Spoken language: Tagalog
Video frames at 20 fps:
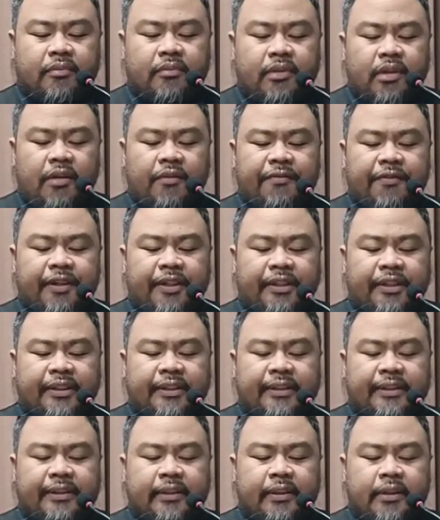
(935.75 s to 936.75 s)

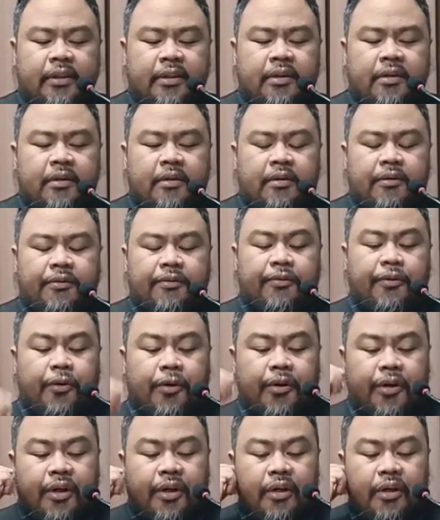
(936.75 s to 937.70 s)
verse 4,